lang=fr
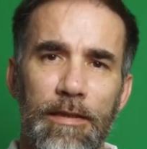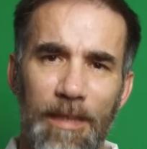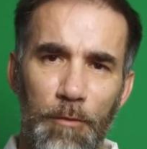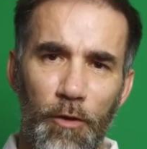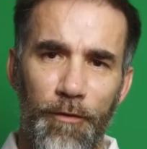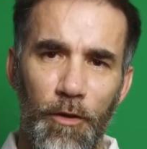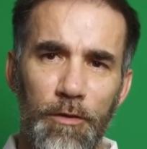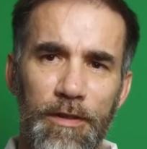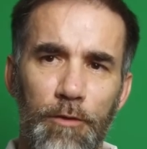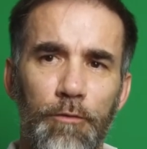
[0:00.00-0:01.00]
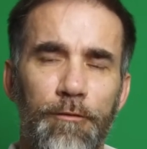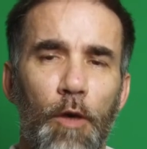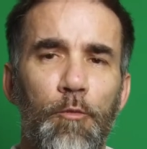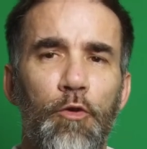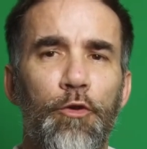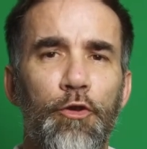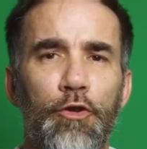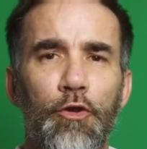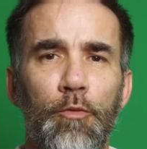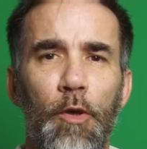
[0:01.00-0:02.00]
Stableford, c'est une formule de
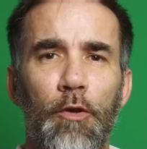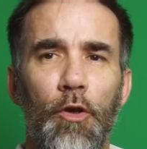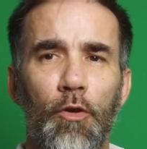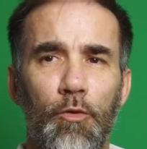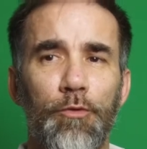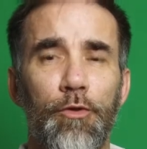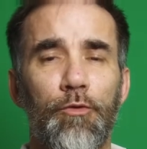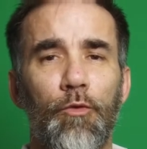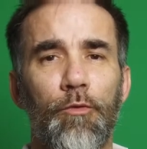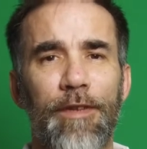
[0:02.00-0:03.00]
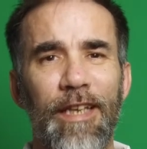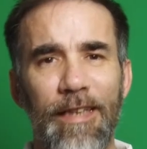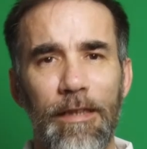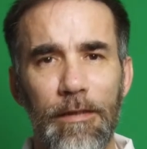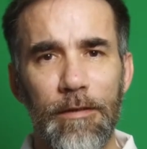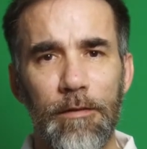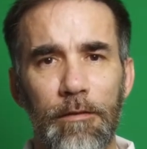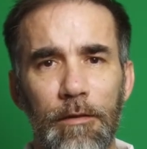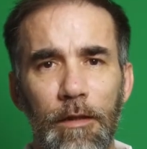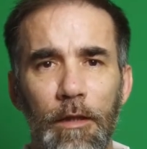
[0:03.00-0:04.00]
jeu prenant en compte ton
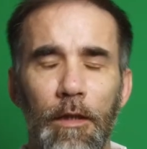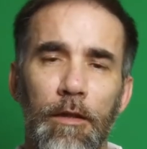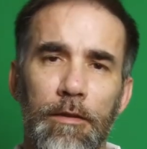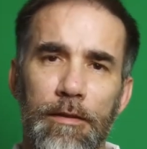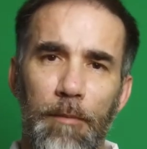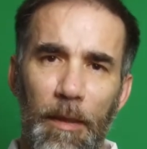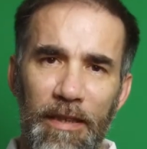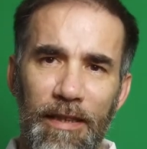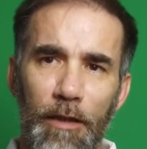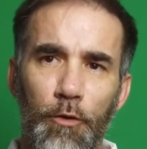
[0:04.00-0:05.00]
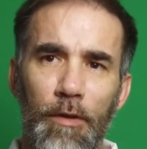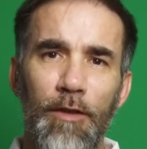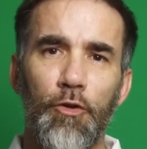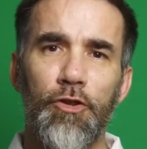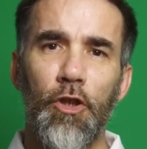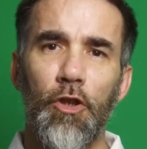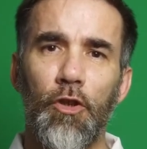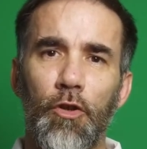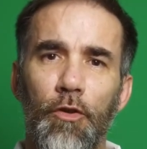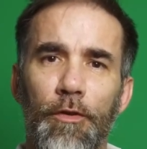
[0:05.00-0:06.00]
index. Ça permet de calculer le
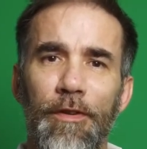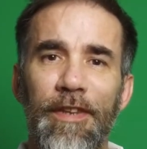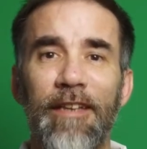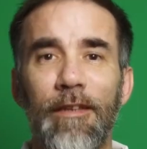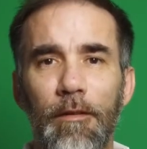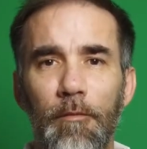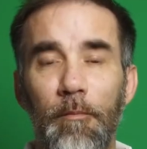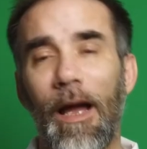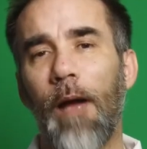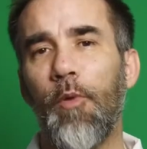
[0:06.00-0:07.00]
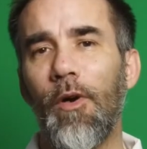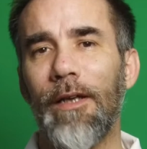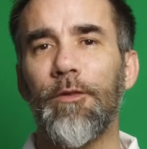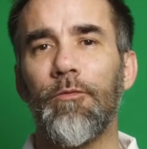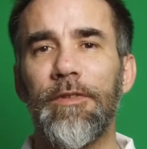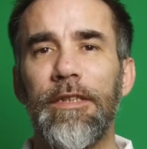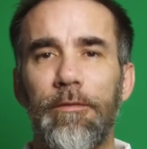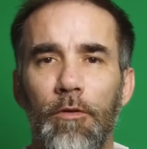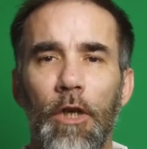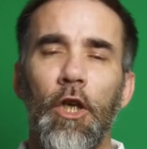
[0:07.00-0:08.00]
score en net par rapport à ton
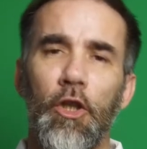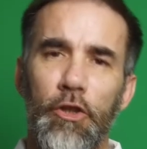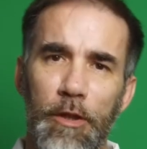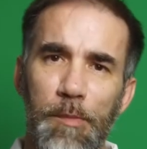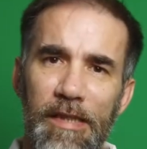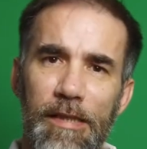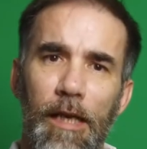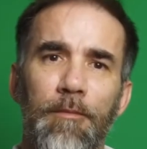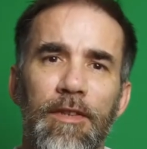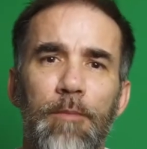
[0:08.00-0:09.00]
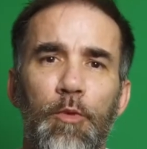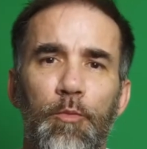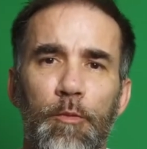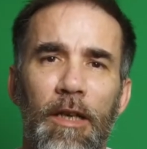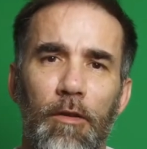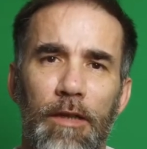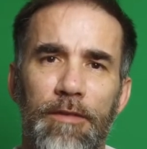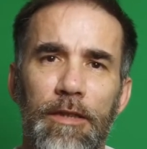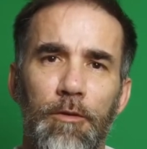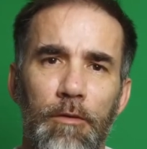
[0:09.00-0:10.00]
niveau. J'explique ça un petit peu plus bas dans la
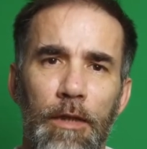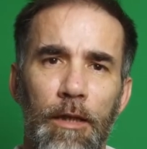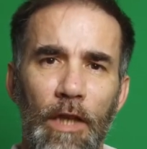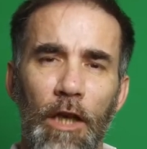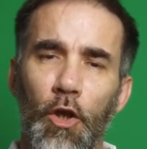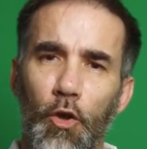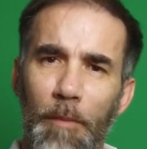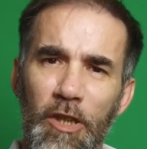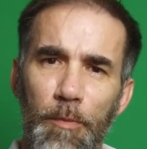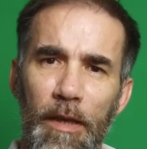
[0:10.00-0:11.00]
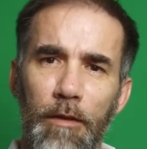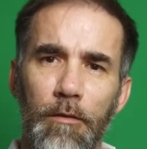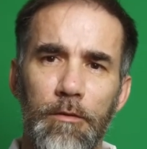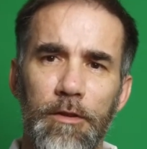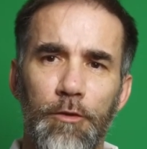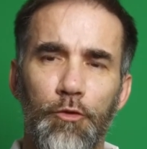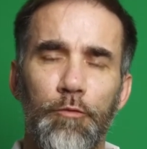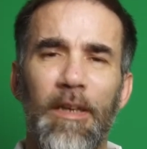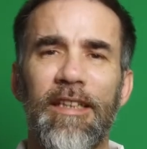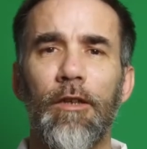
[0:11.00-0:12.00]
vidéo. Le match play, c'est
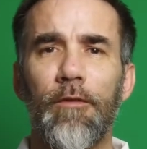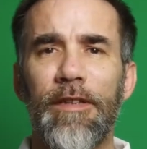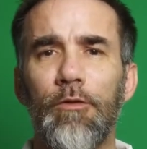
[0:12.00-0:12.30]
une bataille en